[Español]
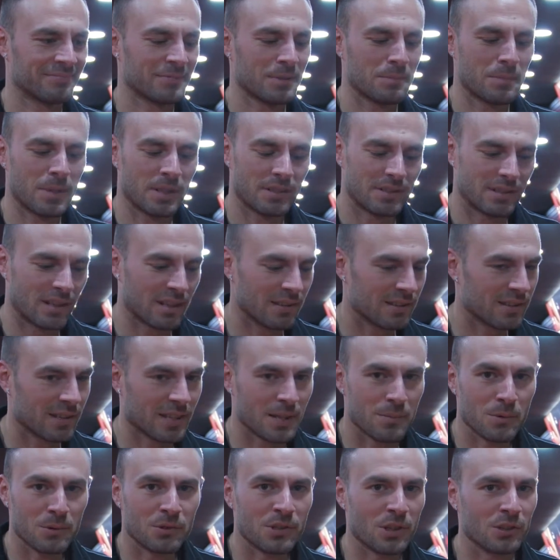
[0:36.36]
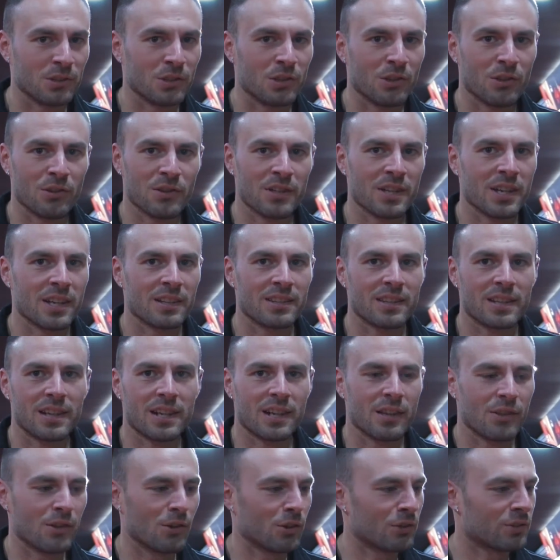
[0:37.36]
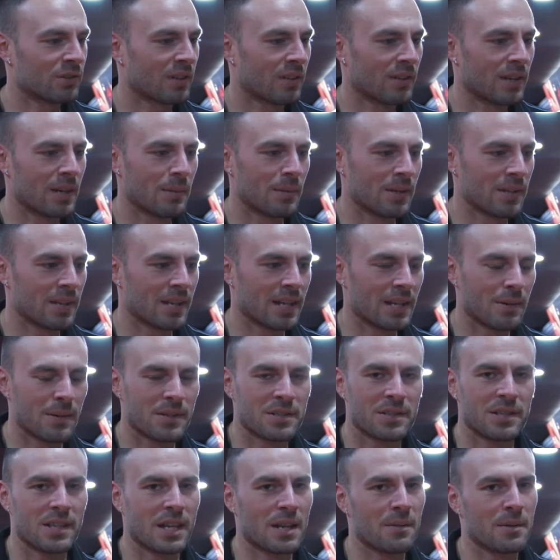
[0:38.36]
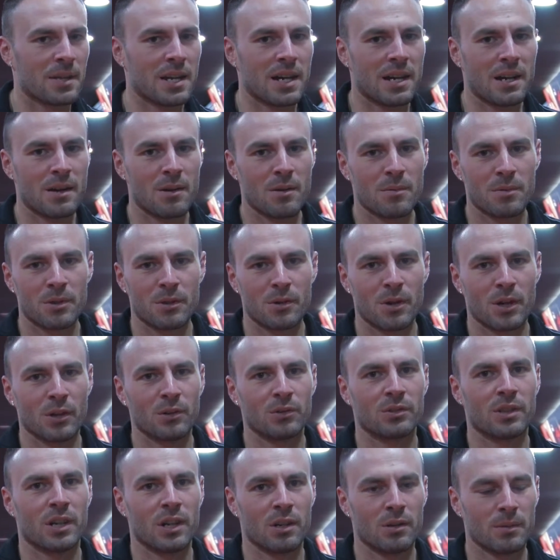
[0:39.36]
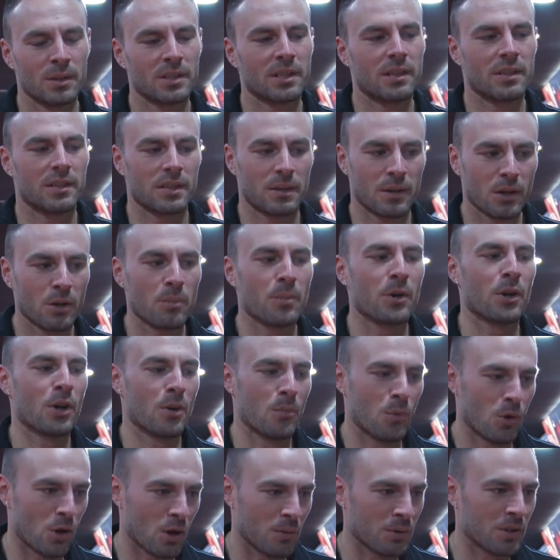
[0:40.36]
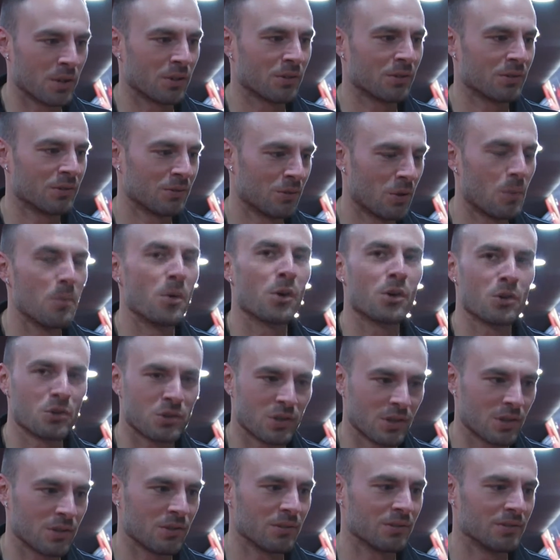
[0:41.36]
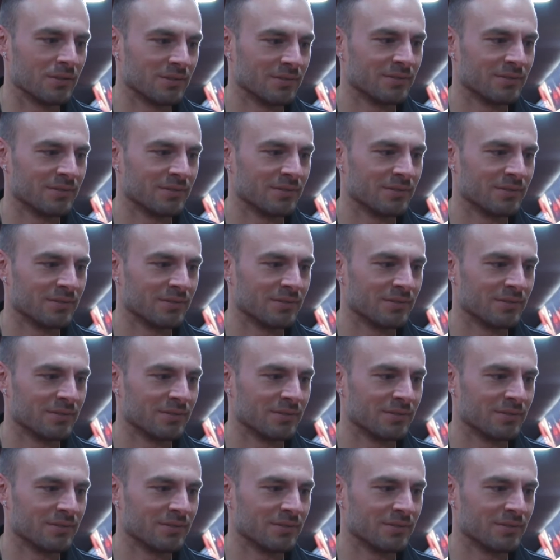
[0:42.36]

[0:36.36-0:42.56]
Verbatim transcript: ¿no? Bastante, aquí hemos estado todos los días hasta las 2, 3 de la mañana a ver si terminado, pero no ha costado bastante trabajo, pero hemos abierto, lo hemos conseguido